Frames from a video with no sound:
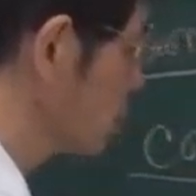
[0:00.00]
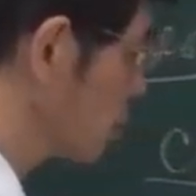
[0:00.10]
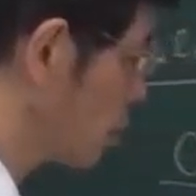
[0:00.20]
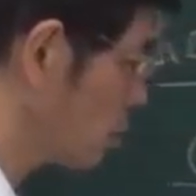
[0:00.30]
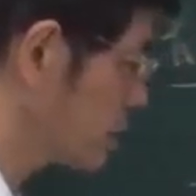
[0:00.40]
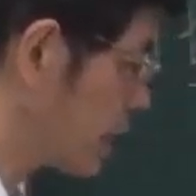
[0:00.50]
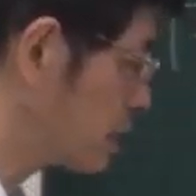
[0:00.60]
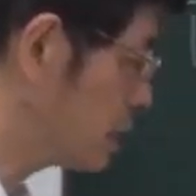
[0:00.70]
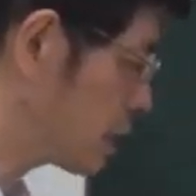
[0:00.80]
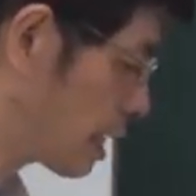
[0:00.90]
我我下
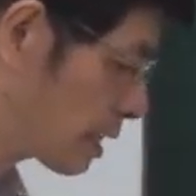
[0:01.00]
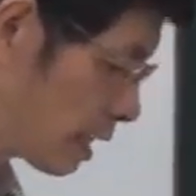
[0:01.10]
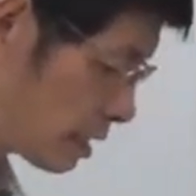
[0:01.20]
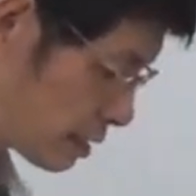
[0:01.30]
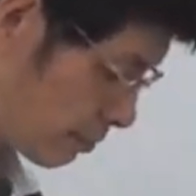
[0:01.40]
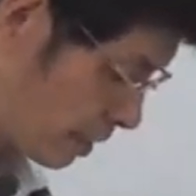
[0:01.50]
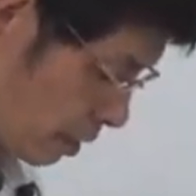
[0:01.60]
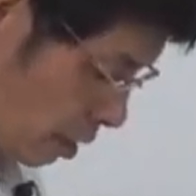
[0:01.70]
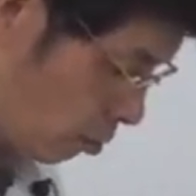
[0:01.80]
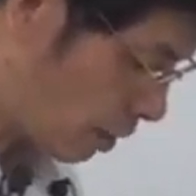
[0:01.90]
星期才给大家证明。
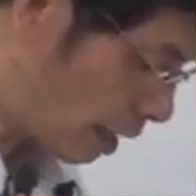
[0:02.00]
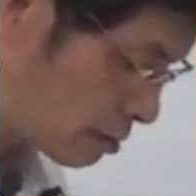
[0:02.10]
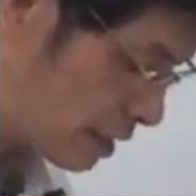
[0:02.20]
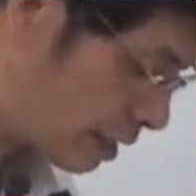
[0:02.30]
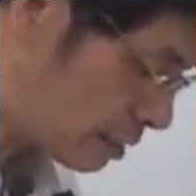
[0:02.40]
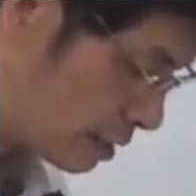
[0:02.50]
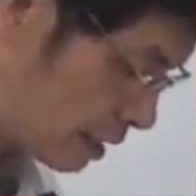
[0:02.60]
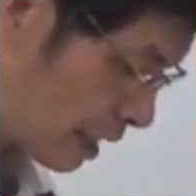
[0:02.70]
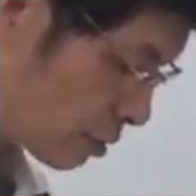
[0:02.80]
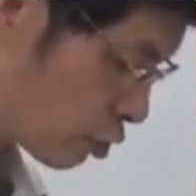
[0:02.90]
我要接
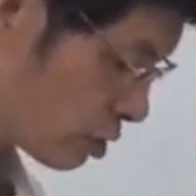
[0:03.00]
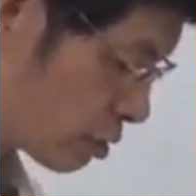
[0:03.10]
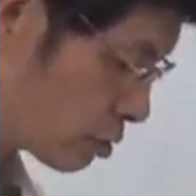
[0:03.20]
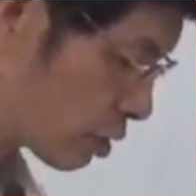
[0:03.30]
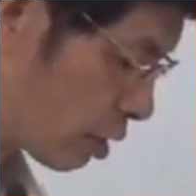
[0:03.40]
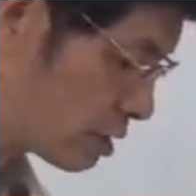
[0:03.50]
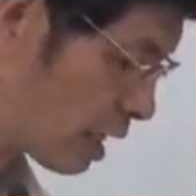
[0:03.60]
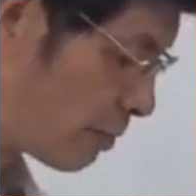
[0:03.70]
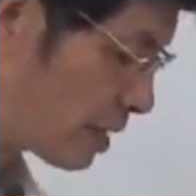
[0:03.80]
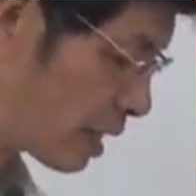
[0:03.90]
接下去就是说，
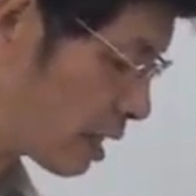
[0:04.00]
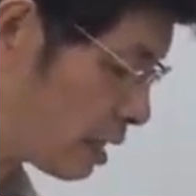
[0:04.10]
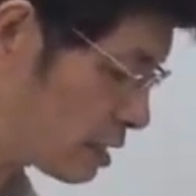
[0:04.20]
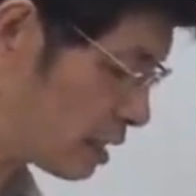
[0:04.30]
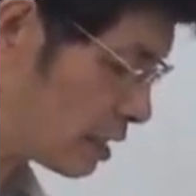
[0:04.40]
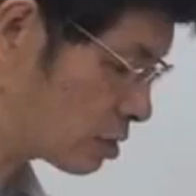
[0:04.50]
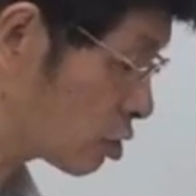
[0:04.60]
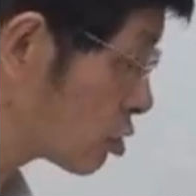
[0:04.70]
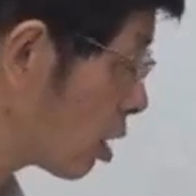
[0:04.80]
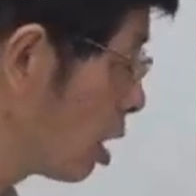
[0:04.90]
下面那个课题
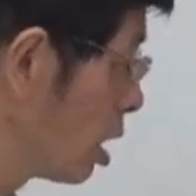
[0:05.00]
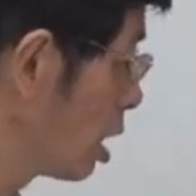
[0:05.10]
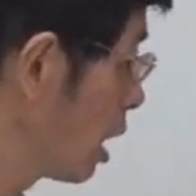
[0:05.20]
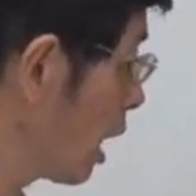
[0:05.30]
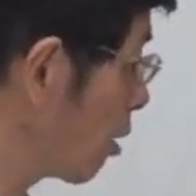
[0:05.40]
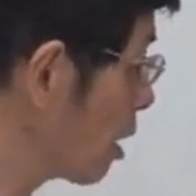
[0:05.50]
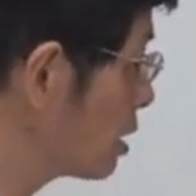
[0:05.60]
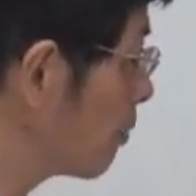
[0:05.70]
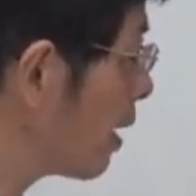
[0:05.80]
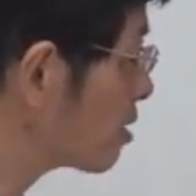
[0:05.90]
就是说。好了，
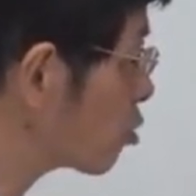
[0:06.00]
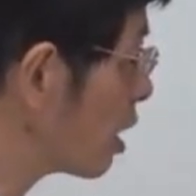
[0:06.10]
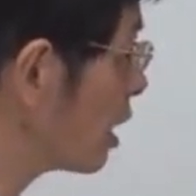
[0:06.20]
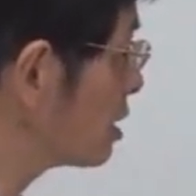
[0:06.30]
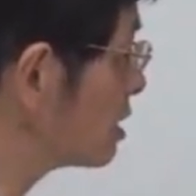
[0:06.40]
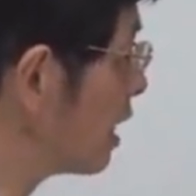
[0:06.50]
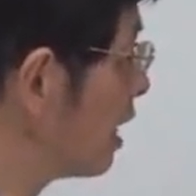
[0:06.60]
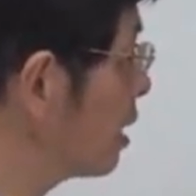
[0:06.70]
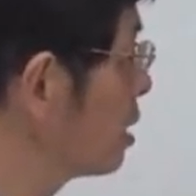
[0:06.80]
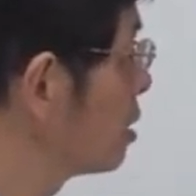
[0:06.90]
你判断了这
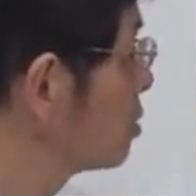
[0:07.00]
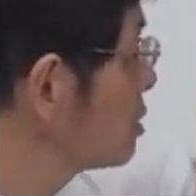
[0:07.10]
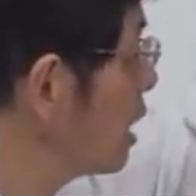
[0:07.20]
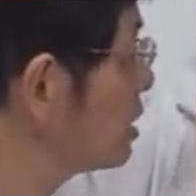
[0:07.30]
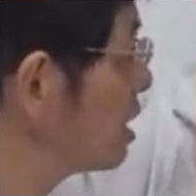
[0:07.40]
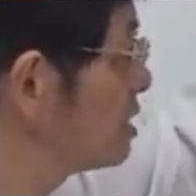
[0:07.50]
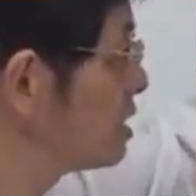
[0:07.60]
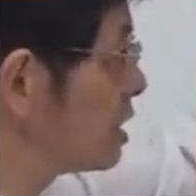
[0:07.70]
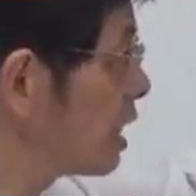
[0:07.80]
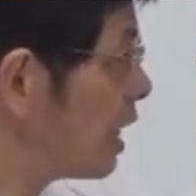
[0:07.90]
些、这这
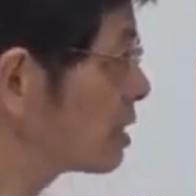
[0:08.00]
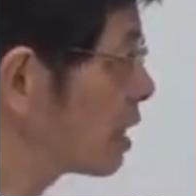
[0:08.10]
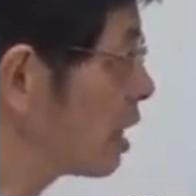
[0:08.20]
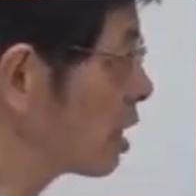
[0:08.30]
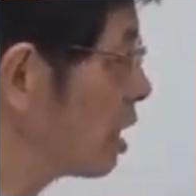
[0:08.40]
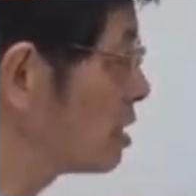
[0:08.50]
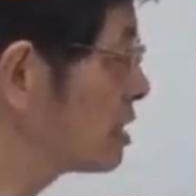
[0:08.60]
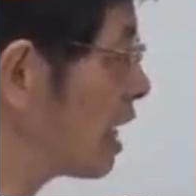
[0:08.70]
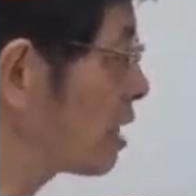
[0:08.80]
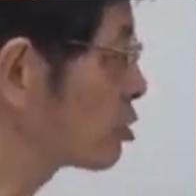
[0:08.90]
几类的可
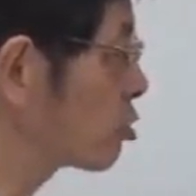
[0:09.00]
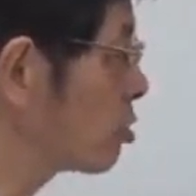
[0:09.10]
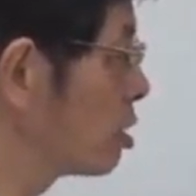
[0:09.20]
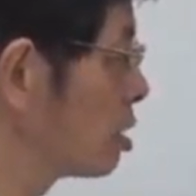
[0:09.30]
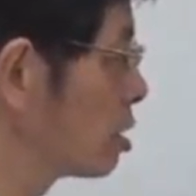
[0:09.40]
积函数，